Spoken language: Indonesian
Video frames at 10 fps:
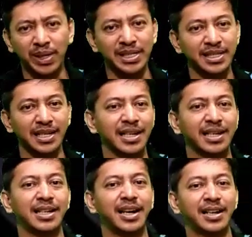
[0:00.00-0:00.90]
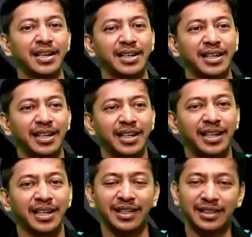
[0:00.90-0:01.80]
merencanakan hari ini
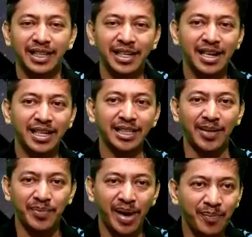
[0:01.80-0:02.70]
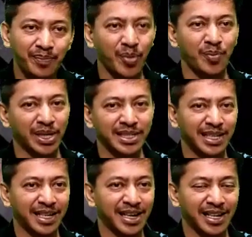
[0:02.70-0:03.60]
Ketika kita mampu
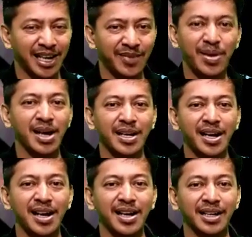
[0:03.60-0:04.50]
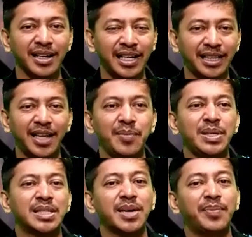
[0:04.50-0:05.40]
merencanakan, maka kita
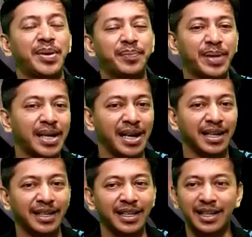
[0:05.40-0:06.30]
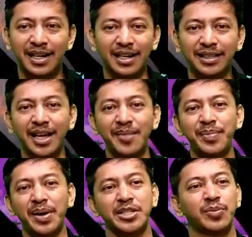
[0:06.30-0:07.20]
bisa berperang. Karena
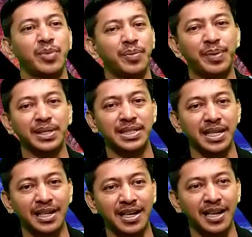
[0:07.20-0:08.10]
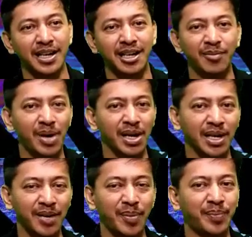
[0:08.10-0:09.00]
tanpa sebuah perencanaan,
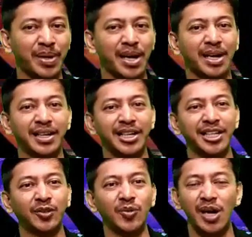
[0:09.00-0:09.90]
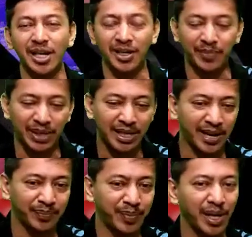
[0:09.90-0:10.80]
maka peperangan itu akan
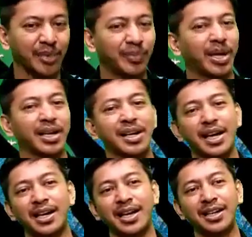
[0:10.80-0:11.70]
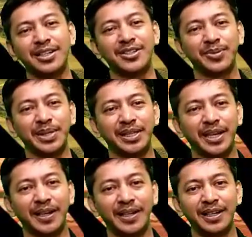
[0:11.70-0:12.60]
berdampak kepada kekalahan hidup
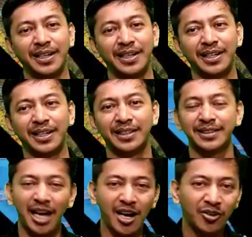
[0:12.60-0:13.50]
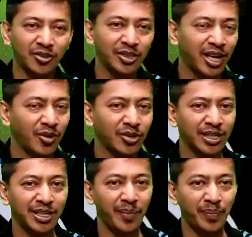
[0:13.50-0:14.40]
kita. Tahun-tahun
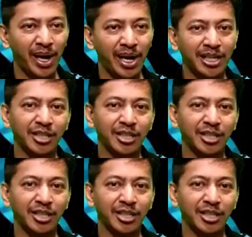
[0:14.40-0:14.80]
ke depan